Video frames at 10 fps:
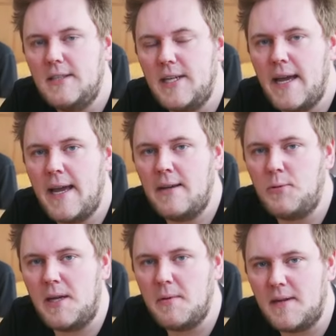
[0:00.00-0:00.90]

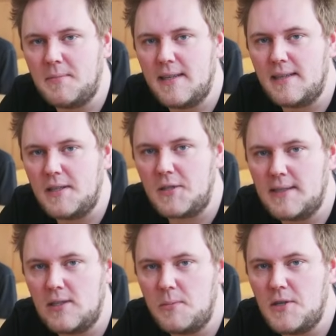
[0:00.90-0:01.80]
Dziękujemy Wam
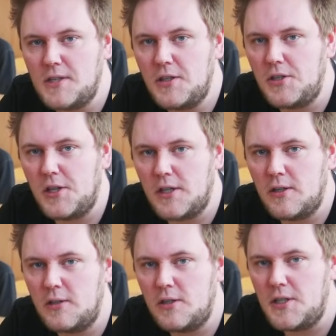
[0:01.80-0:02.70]
serdecznie za obejrzenie
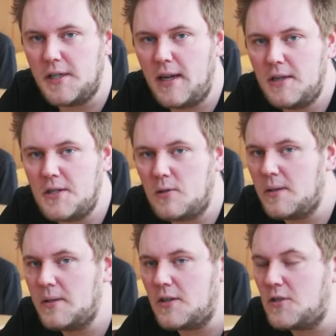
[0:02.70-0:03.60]
dzisiejszego odcinka.
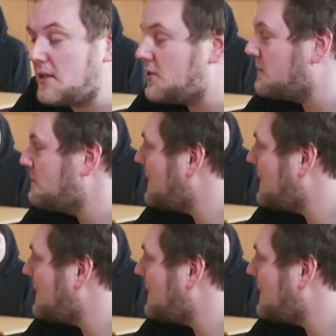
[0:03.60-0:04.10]
Dziękujemy także naszym